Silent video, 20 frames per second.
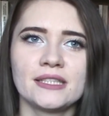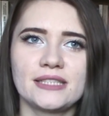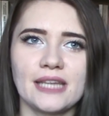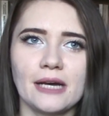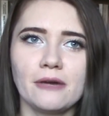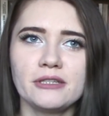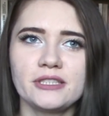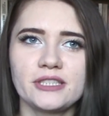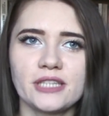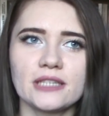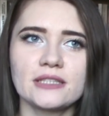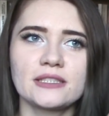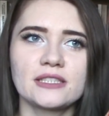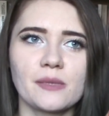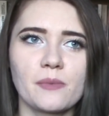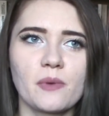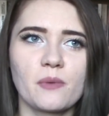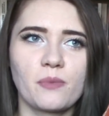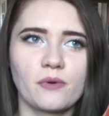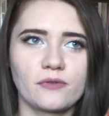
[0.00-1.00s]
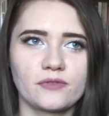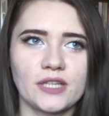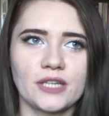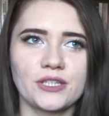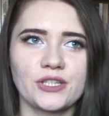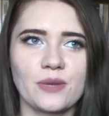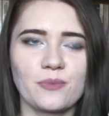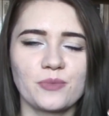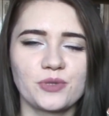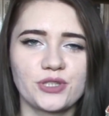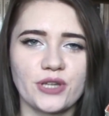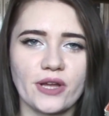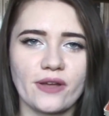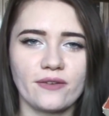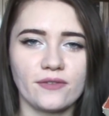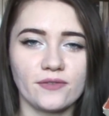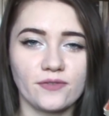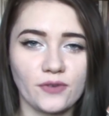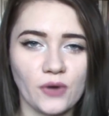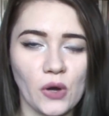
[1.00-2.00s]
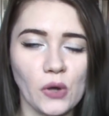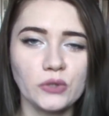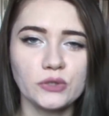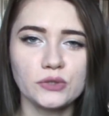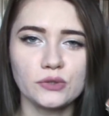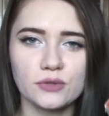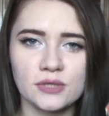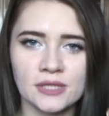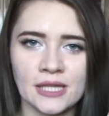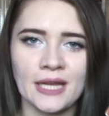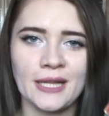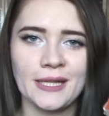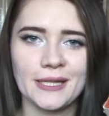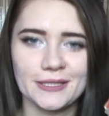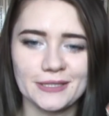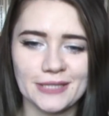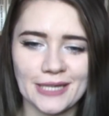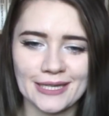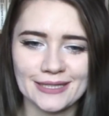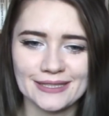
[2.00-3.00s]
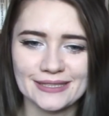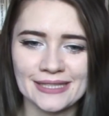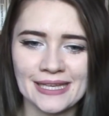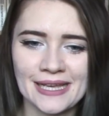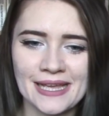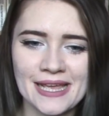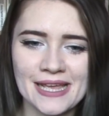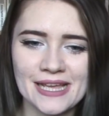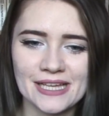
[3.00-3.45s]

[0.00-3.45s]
Cały czas sobie powtarzam, że w końcu znajdę czas,